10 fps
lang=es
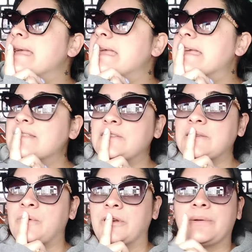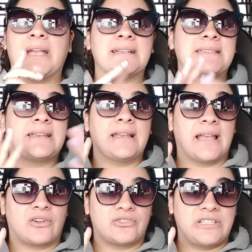Entonces, bueno, había que hacer
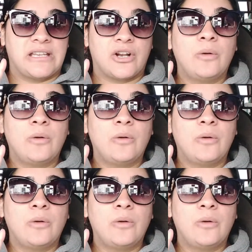la cocina